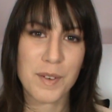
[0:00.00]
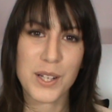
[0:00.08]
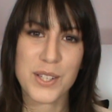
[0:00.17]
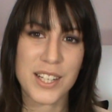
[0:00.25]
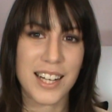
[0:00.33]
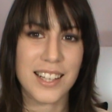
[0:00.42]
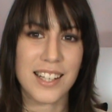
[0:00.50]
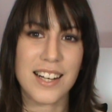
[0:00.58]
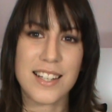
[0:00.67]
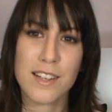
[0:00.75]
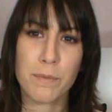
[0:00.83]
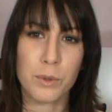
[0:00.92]
pero sí que tiene
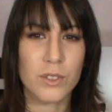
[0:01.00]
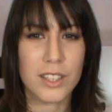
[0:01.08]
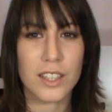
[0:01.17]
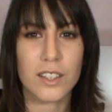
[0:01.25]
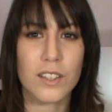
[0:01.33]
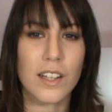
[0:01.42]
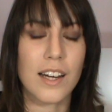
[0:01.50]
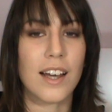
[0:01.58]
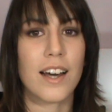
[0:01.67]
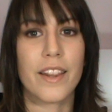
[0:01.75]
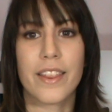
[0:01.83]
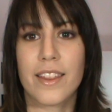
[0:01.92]
ese puntito de
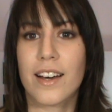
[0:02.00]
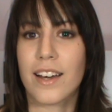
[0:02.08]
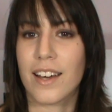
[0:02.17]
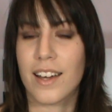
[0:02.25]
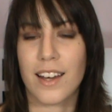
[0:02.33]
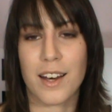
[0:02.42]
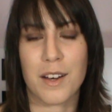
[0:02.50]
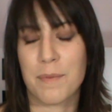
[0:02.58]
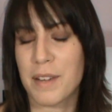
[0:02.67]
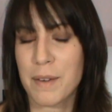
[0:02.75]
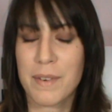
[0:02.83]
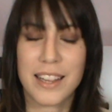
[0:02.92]
elegancia que a
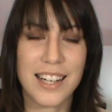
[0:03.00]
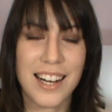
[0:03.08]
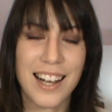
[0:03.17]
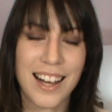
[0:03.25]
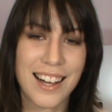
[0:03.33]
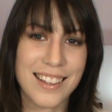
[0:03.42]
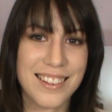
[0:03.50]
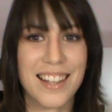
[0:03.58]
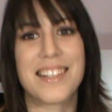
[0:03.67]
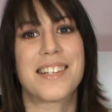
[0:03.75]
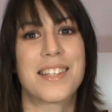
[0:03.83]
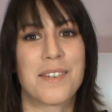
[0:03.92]
mí me tiene
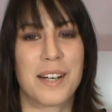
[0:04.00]
encantadísimo.